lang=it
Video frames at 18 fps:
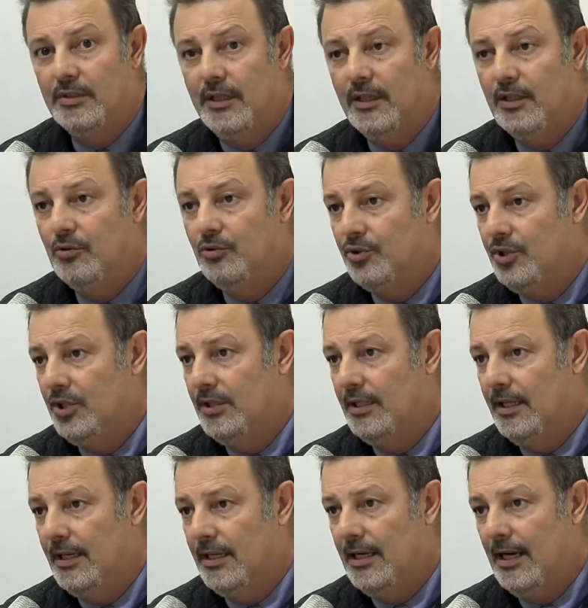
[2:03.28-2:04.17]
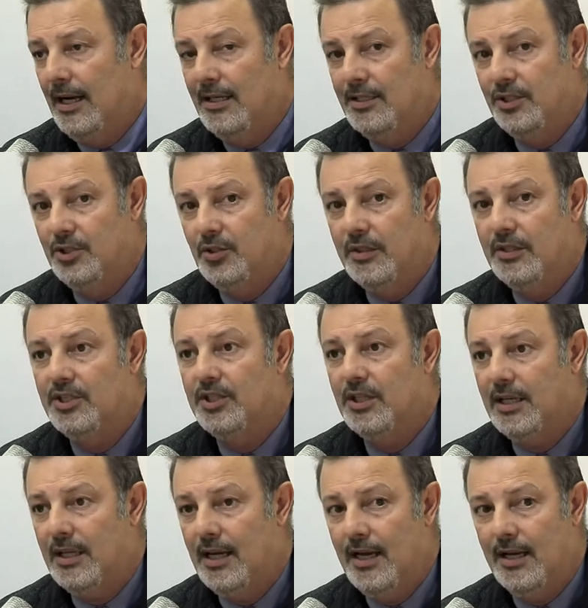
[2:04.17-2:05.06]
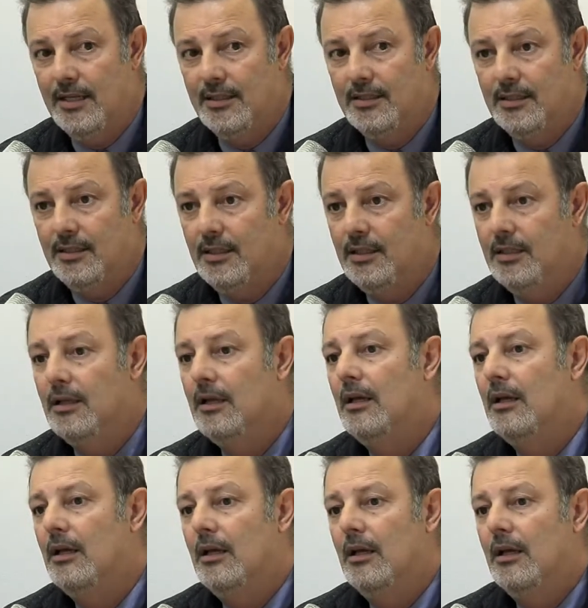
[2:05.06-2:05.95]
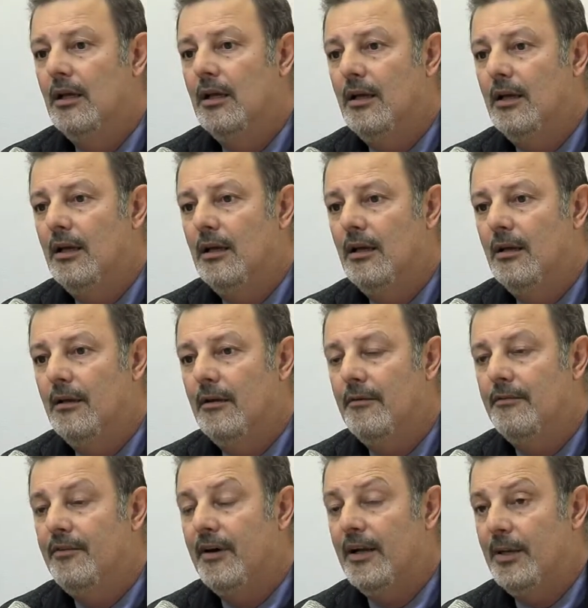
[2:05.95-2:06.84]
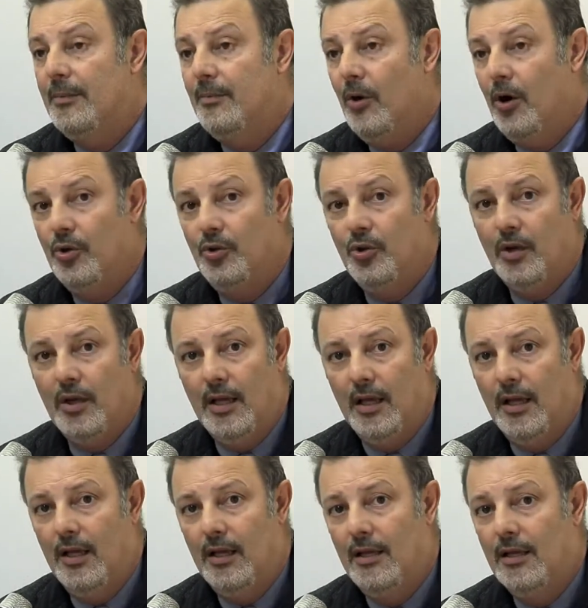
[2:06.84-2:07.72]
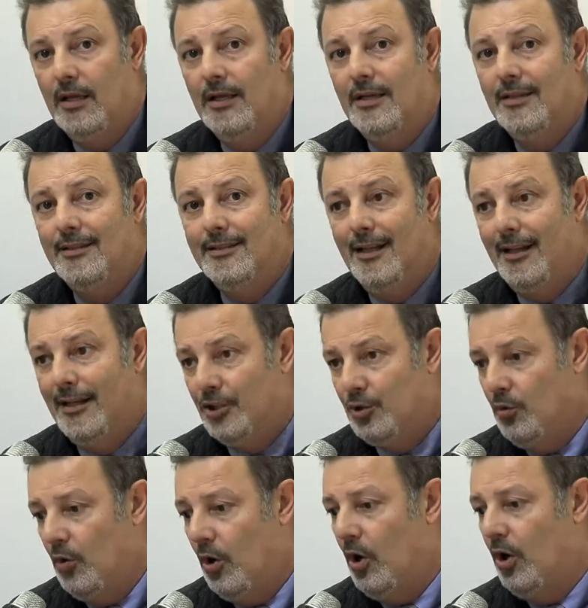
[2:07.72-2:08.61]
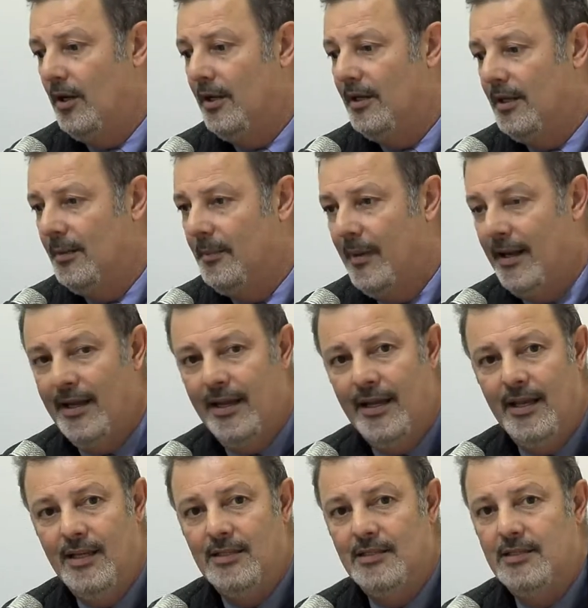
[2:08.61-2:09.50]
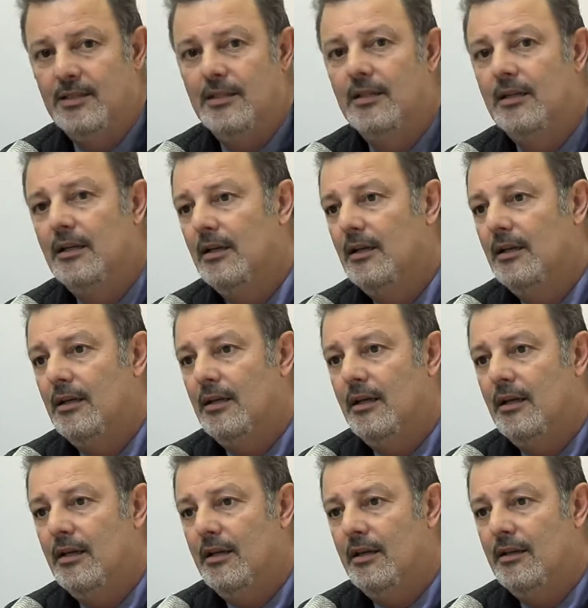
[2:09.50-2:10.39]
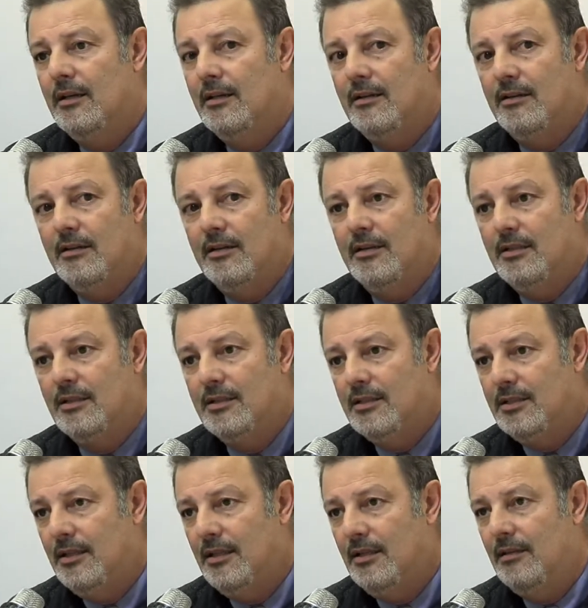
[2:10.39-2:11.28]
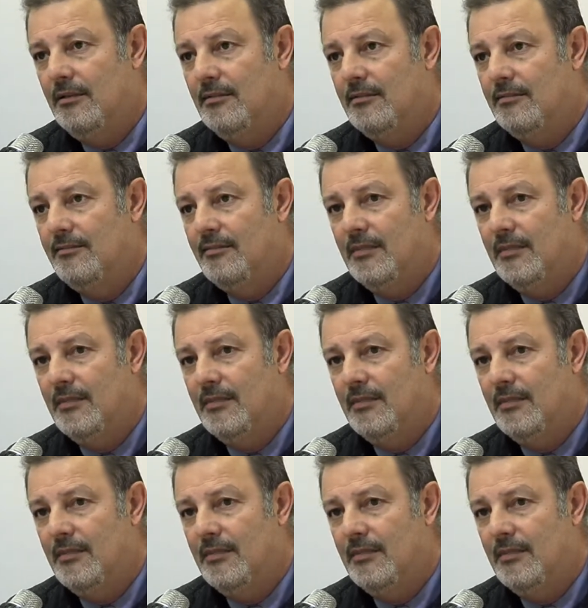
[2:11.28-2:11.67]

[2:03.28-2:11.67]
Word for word: dei consigli dei ragazzi, cioè di cercare di eh, fare in modo che nelle scuole, nei paesi eh, si